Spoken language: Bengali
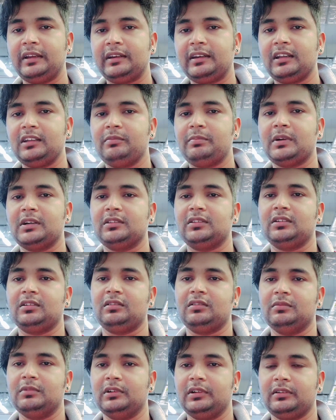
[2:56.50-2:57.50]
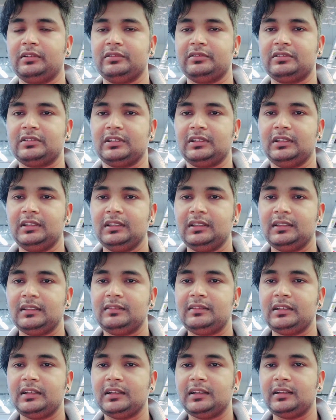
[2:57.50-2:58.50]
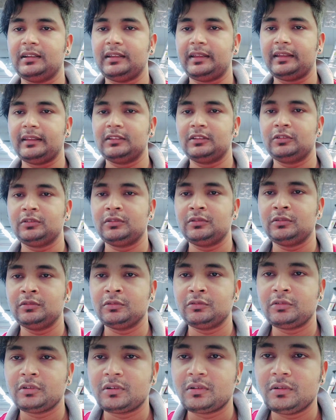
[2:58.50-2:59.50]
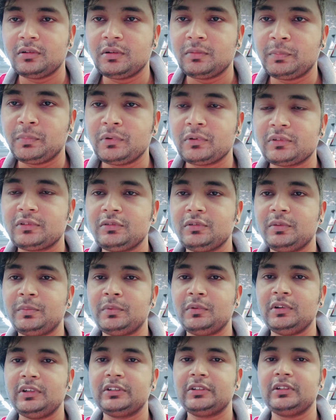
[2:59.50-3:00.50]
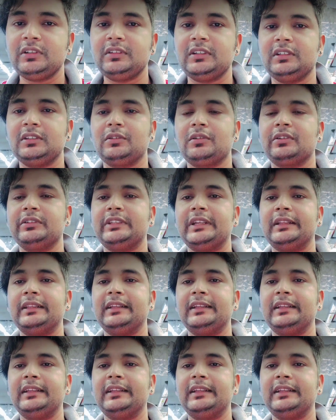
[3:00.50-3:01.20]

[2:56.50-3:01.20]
এটাই পার্থক্য মনে করছি যে যখন প্রচুর পুলিশ হয়ে যায় তখন